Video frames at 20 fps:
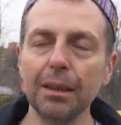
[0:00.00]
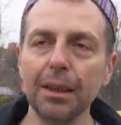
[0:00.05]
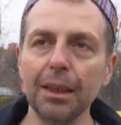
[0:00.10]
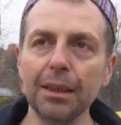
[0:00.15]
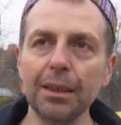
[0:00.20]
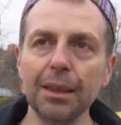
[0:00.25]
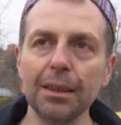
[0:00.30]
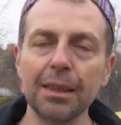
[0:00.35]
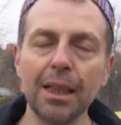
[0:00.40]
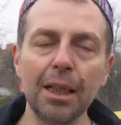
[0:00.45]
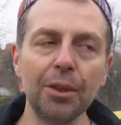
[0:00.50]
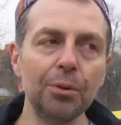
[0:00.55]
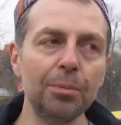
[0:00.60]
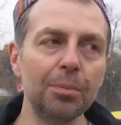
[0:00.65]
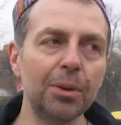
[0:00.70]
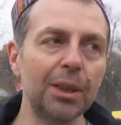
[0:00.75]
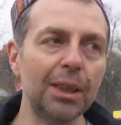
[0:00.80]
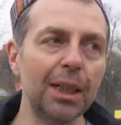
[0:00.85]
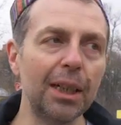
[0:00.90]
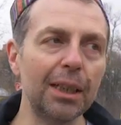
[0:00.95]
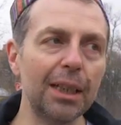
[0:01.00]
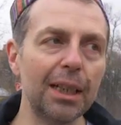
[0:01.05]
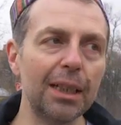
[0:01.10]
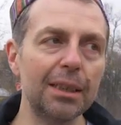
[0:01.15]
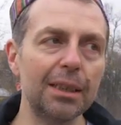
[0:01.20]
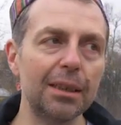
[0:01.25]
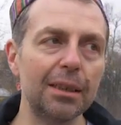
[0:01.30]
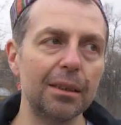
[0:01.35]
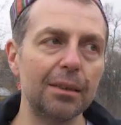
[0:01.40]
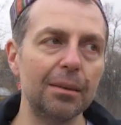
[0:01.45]
Эта задумка как
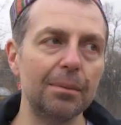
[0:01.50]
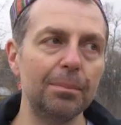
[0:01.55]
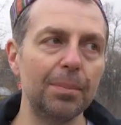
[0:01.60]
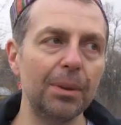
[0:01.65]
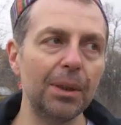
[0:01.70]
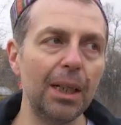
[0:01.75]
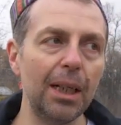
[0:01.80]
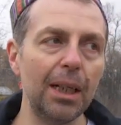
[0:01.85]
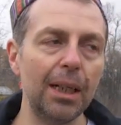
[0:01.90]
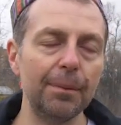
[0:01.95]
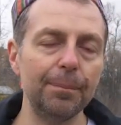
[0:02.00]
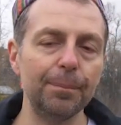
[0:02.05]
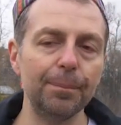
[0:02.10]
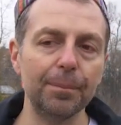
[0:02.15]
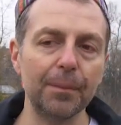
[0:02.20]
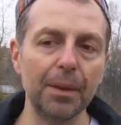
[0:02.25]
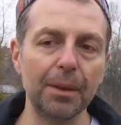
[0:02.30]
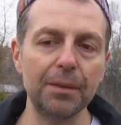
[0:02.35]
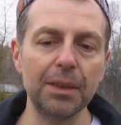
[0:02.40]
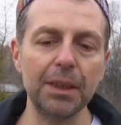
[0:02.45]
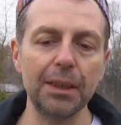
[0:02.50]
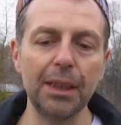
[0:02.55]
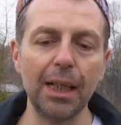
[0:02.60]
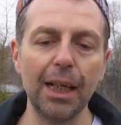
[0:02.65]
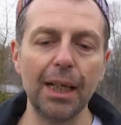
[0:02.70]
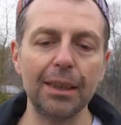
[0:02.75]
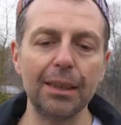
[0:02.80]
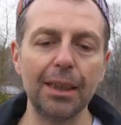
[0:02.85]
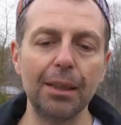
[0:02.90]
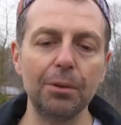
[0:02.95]
раз э, была
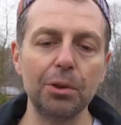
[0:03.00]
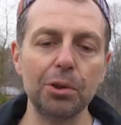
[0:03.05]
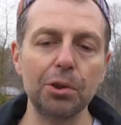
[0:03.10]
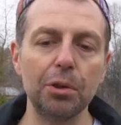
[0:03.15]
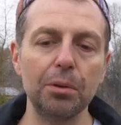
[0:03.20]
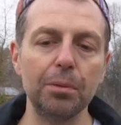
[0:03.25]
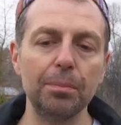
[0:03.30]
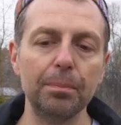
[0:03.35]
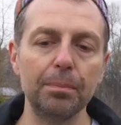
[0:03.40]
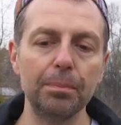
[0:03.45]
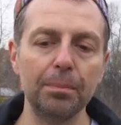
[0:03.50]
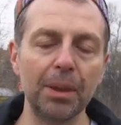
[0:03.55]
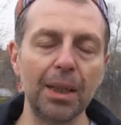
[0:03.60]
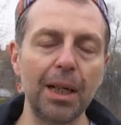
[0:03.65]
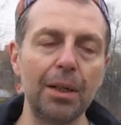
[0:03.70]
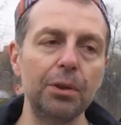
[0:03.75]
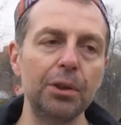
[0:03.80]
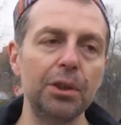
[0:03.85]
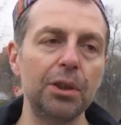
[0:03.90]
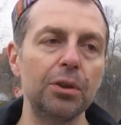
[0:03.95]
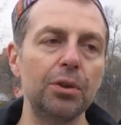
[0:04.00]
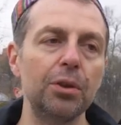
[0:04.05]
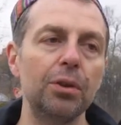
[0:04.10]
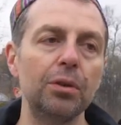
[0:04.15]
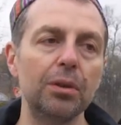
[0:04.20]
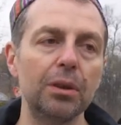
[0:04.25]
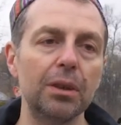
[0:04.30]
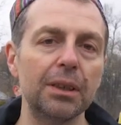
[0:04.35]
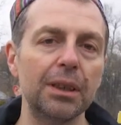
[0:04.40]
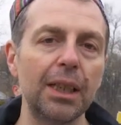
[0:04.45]
взята от того, что беговой
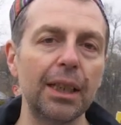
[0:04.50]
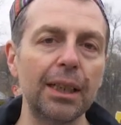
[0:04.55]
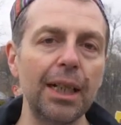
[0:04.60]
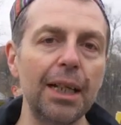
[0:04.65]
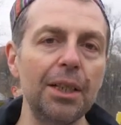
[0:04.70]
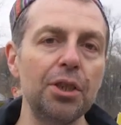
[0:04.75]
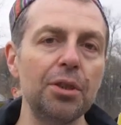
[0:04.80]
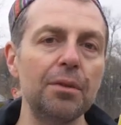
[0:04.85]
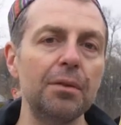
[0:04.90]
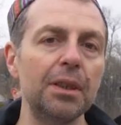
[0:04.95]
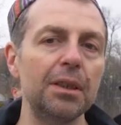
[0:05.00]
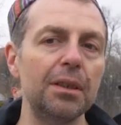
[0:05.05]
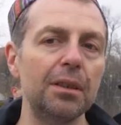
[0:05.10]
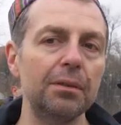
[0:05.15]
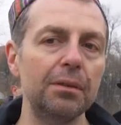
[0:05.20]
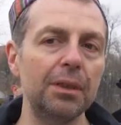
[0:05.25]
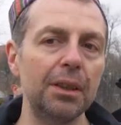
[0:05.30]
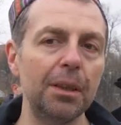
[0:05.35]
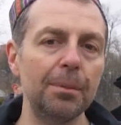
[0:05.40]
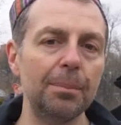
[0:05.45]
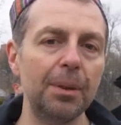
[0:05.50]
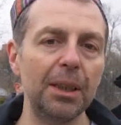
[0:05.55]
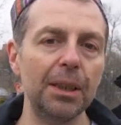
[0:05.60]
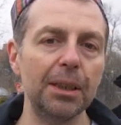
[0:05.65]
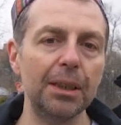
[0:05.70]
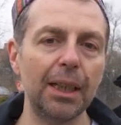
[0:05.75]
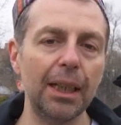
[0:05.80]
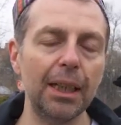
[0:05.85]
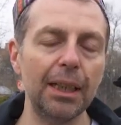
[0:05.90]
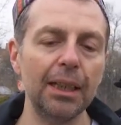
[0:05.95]
сезон заканчивается в
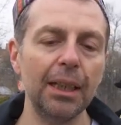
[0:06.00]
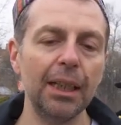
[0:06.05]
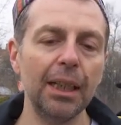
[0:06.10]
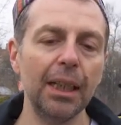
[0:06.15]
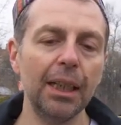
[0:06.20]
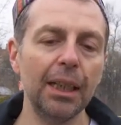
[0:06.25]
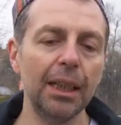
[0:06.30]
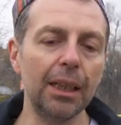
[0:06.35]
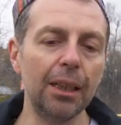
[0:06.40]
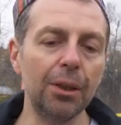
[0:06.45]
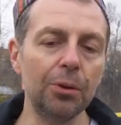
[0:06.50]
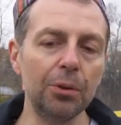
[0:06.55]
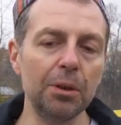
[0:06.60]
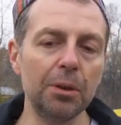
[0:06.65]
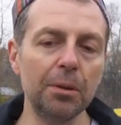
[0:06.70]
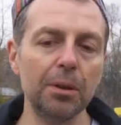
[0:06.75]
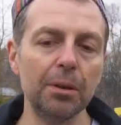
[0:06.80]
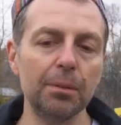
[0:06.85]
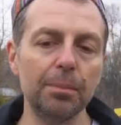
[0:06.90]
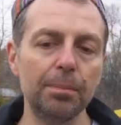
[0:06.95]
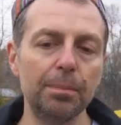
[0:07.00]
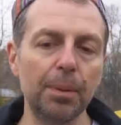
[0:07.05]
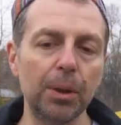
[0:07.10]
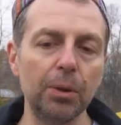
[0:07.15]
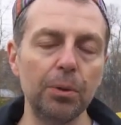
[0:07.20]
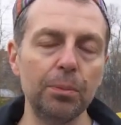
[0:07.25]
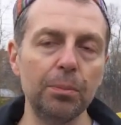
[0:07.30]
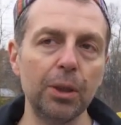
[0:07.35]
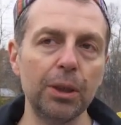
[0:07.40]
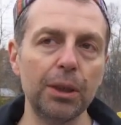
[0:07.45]
ноябре, да, и люди
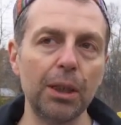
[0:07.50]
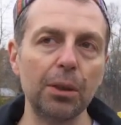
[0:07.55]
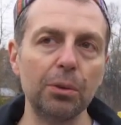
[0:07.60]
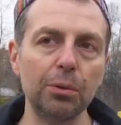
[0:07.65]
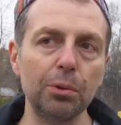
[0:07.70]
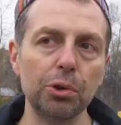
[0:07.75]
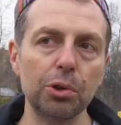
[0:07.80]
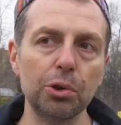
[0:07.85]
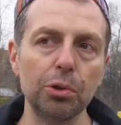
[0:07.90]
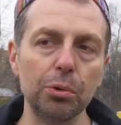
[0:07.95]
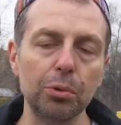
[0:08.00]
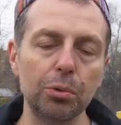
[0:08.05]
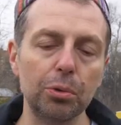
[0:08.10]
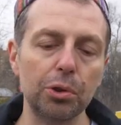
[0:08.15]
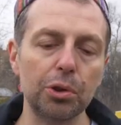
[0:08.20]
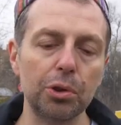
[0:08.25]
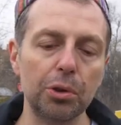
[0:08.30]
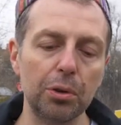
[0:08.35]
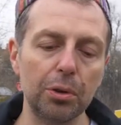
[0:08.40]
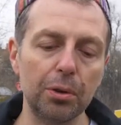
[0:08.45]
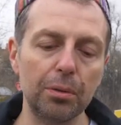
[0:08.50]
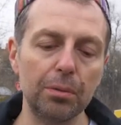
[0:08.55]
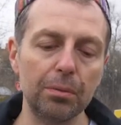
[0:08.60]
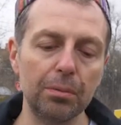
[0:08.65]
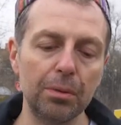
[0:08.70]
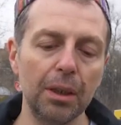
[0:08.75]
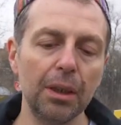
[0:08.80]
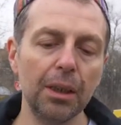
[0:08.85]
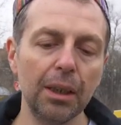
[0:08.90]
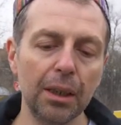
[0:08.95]
придумали такую штуку, что
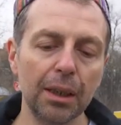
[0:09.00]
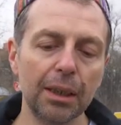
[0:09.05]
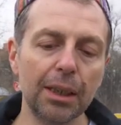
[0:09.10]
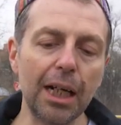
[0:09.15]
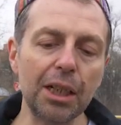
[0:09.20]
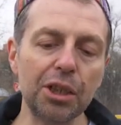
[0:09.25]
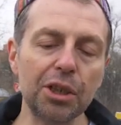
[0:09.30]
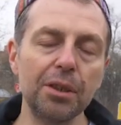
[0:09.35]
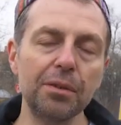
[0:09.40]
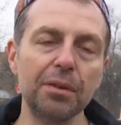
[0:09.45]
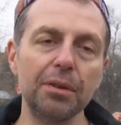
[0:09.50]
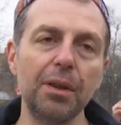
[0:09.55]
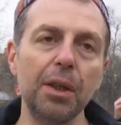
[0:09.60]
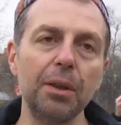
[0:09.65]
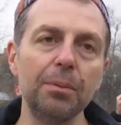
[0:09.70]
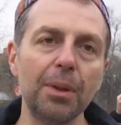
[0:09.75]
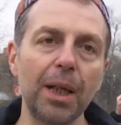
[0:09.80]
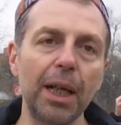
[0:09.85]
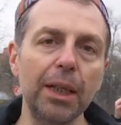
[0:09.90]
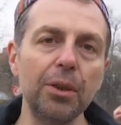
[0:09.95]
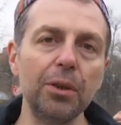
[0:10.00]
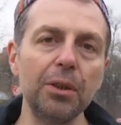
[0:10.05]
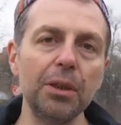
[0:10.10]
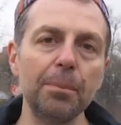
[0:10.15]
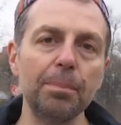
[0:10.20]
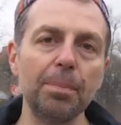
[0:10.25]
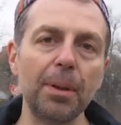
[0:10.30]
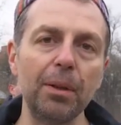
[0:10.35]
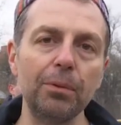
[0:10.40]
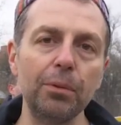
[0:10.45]
каждый в своем
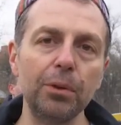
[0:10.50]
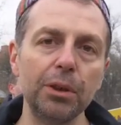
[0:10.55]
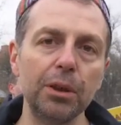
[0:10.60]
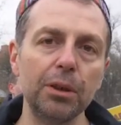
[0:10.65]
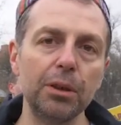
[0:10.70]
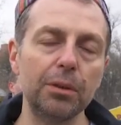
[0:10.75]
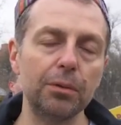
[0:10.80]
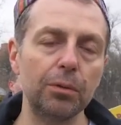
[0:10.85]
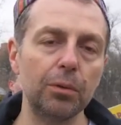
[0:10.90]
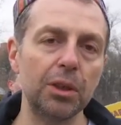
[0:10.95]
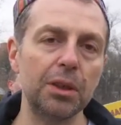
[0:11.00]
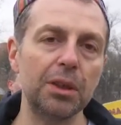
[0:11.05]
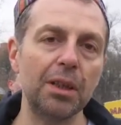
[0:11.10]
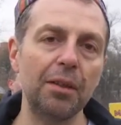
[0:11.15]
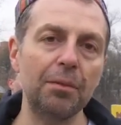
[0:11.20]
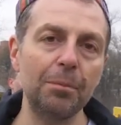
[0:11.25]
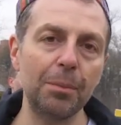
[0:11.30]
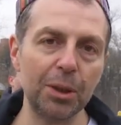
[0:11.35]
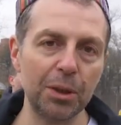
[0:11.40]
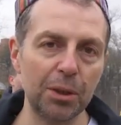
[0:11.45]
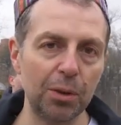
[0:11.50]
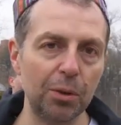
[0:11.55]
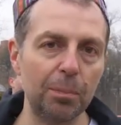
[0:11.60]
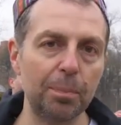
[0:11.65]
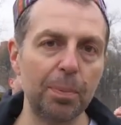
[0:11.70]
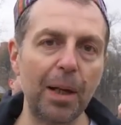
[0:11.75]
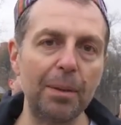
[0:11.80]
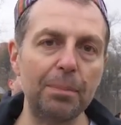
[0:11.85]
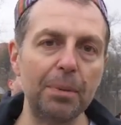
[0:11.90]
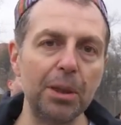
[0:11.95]
районе проводит вот совместную
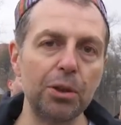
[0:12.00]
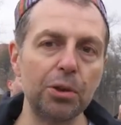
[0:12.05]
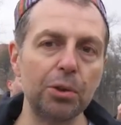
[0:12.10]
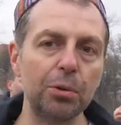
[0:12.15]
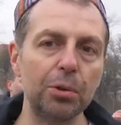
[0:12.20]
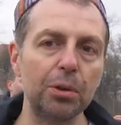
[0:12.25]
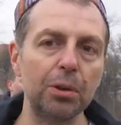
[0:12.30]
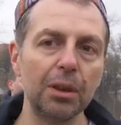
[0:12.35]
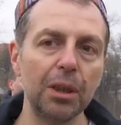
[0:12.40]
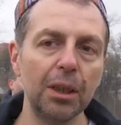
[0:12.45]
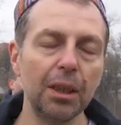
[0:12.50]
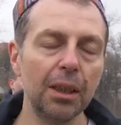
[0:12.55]
пробежку,